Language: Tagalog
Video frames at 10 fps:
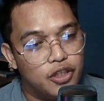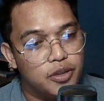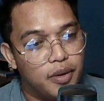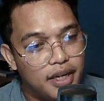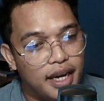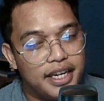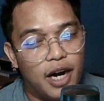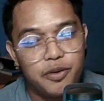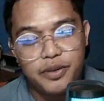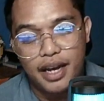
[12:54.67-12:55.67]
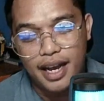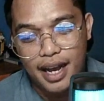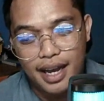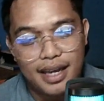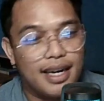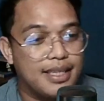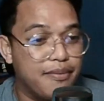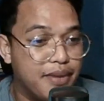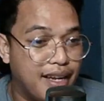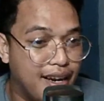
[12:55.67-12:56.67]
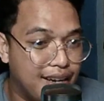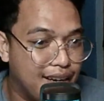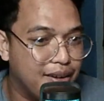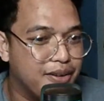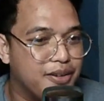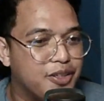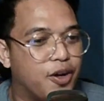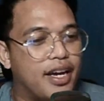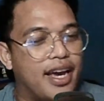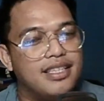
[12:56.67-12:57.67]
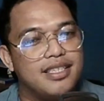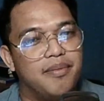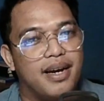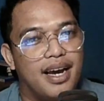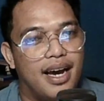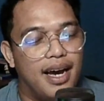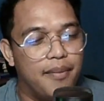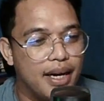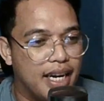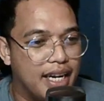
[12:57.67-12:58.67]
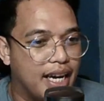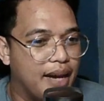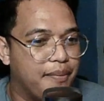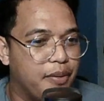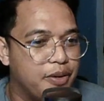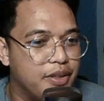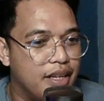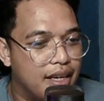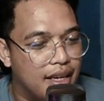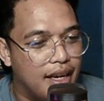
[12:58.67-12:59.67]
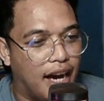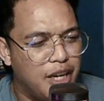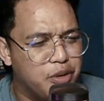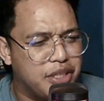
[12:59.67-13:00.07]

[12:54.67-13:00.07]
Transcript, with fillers: So mo na inauton ta nga nasabta na ninyo. No again sa mga mag nagre-upload ayo